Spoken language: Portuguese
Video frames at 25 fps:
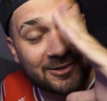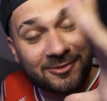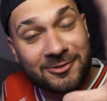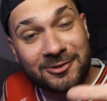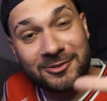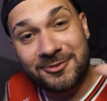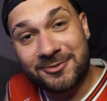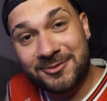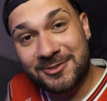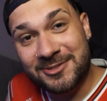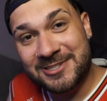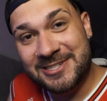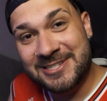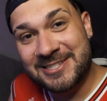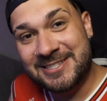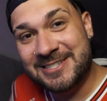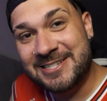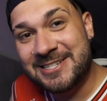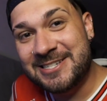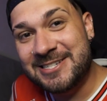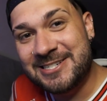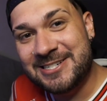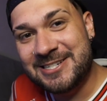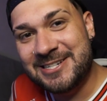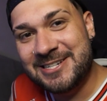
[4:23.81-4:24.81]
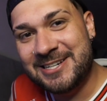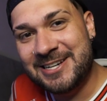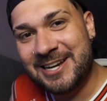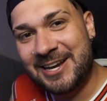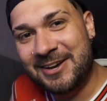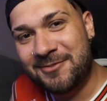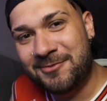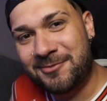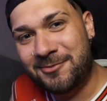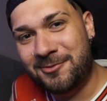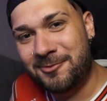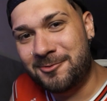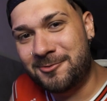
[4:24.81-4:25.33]
quando você sentir
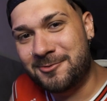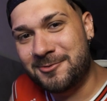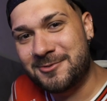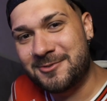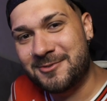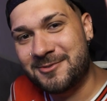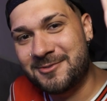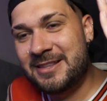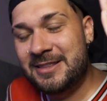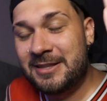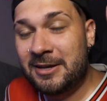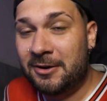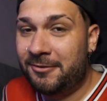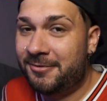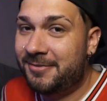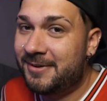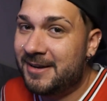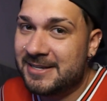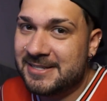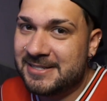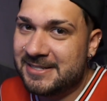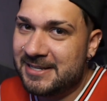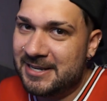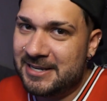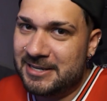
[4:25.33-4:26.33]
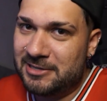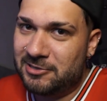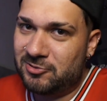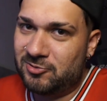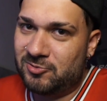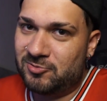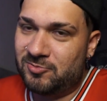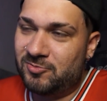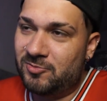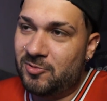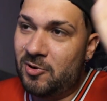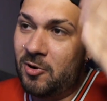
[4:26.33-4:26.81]
refluxo, não faça isso.